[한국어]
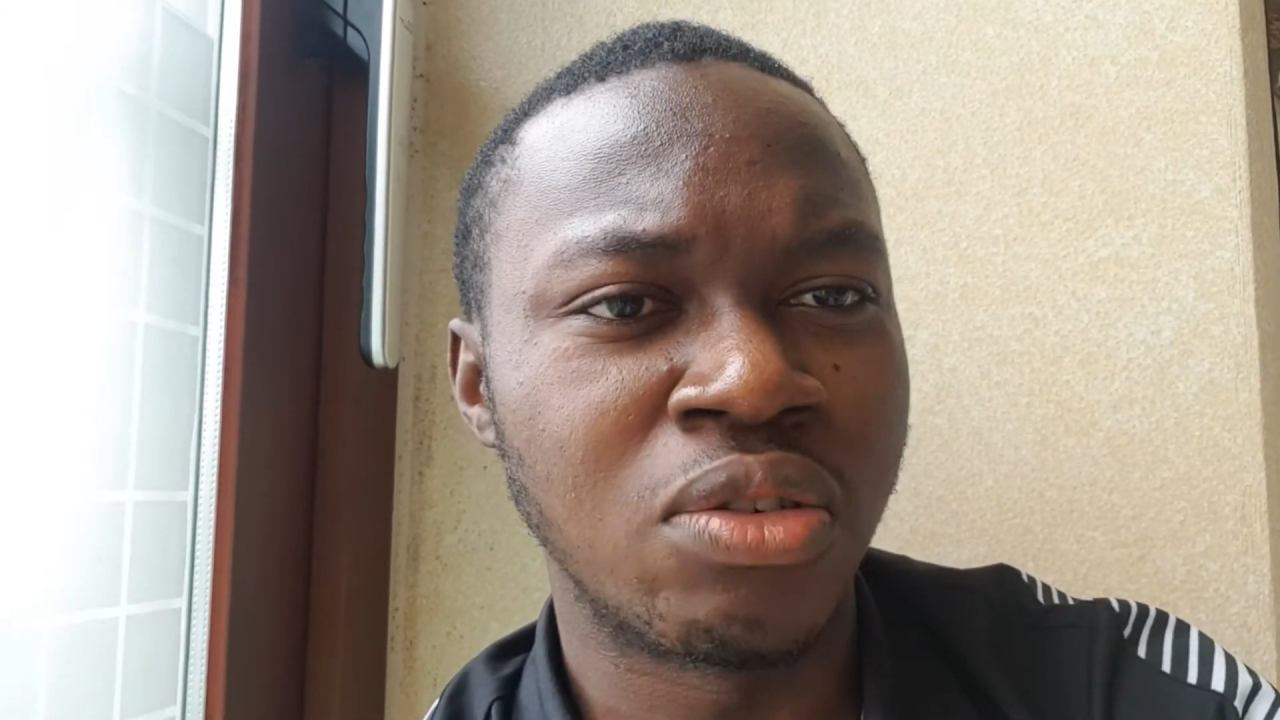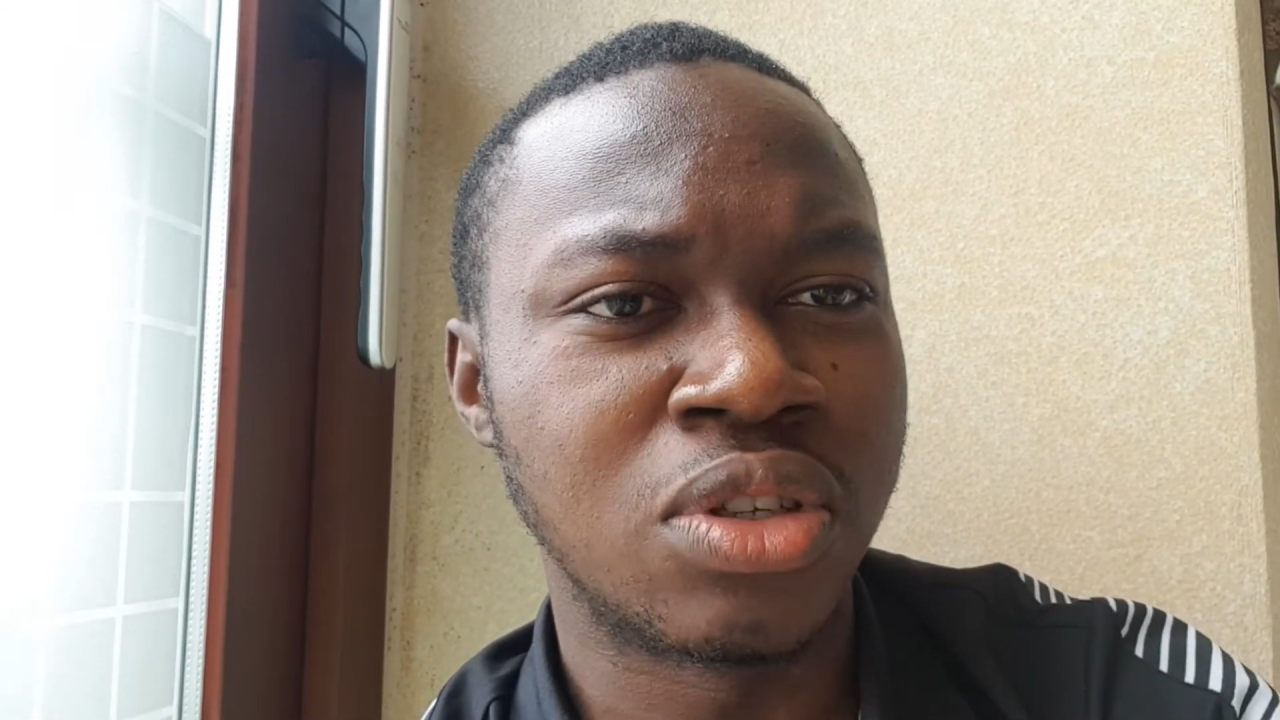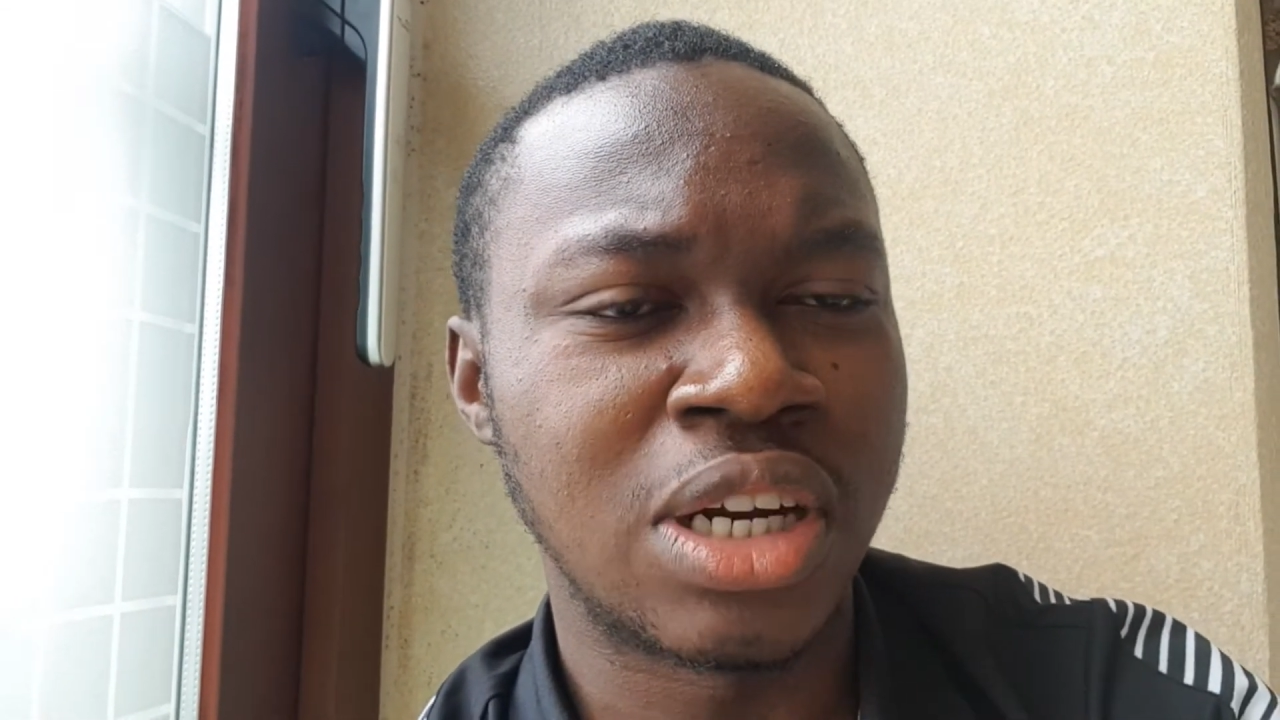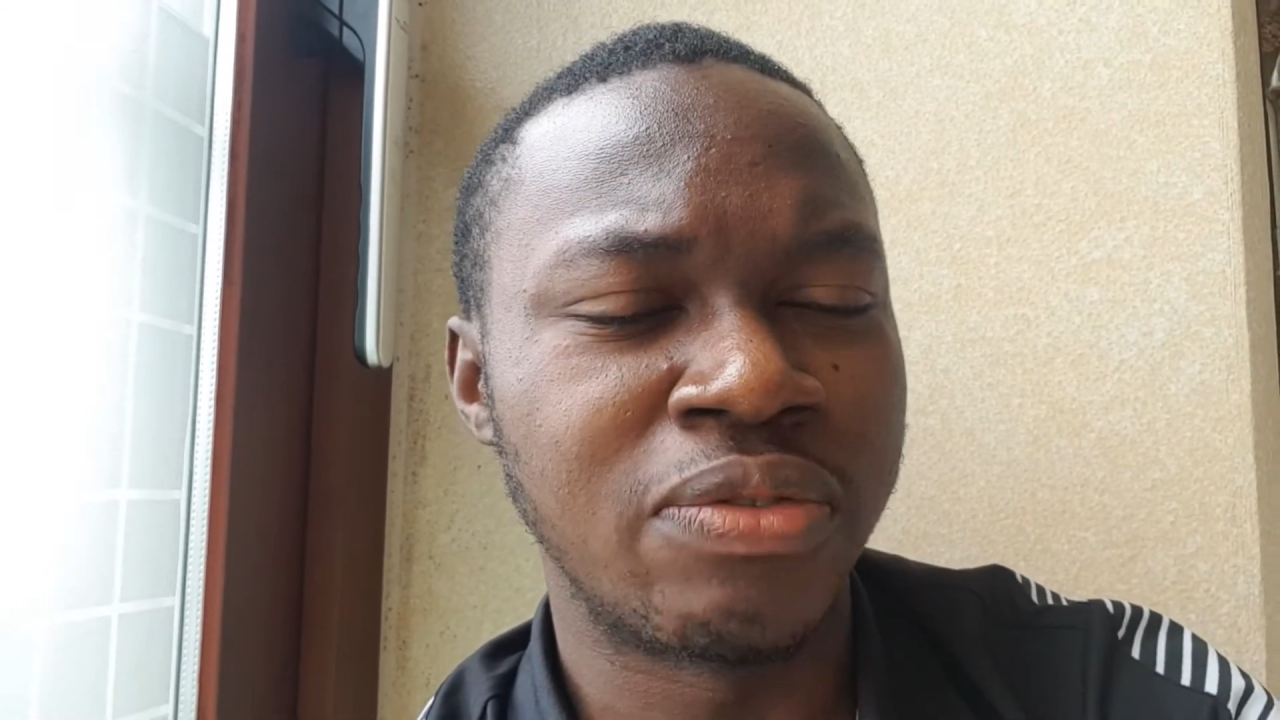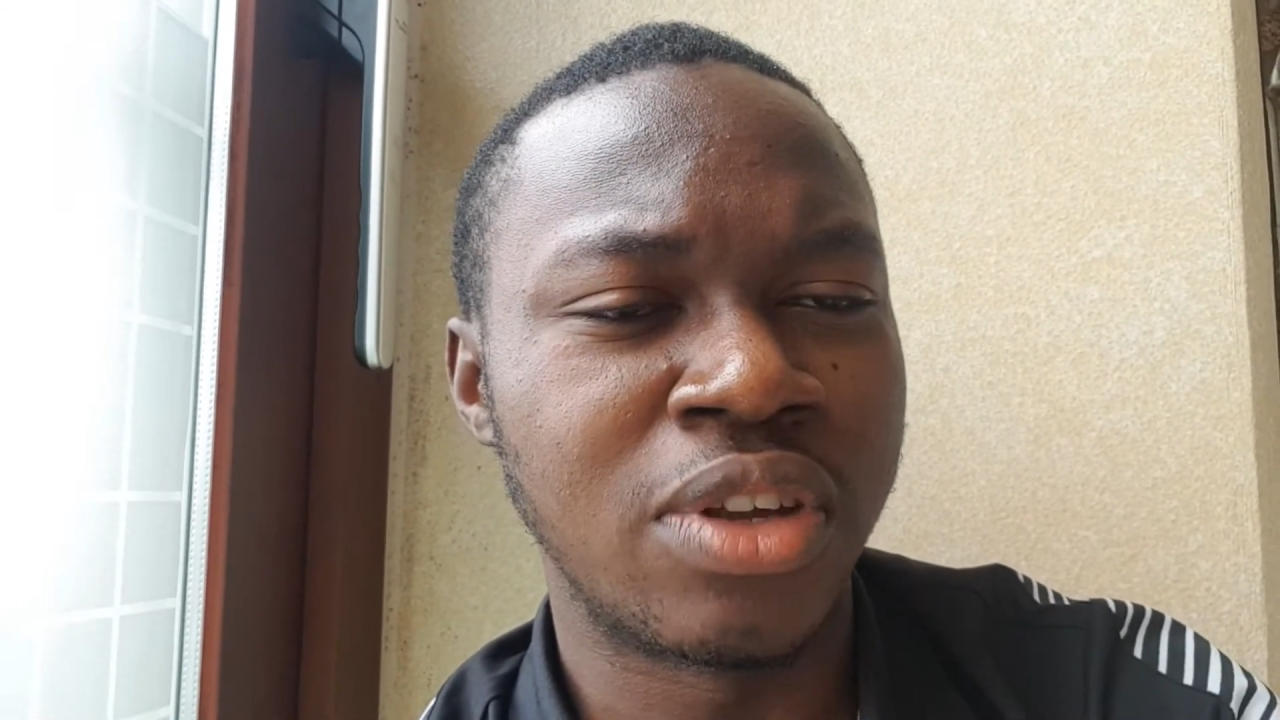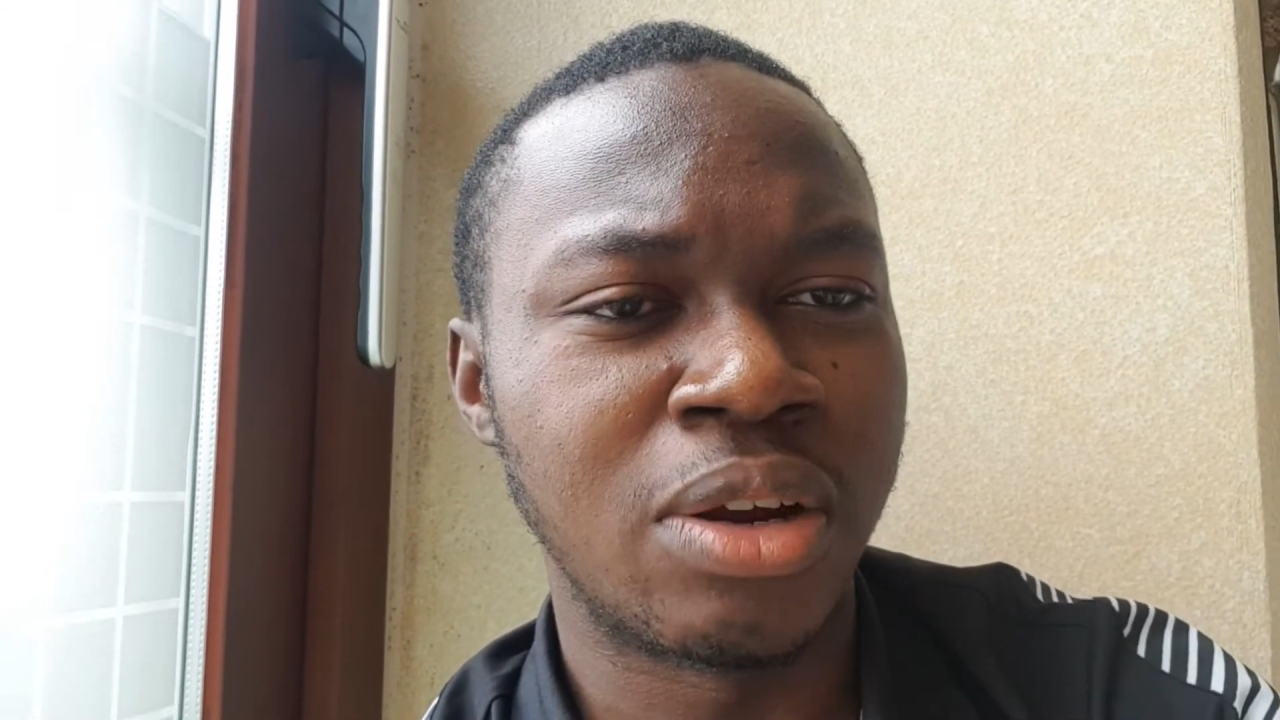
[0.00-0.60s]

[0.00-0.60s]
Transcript: 사람들이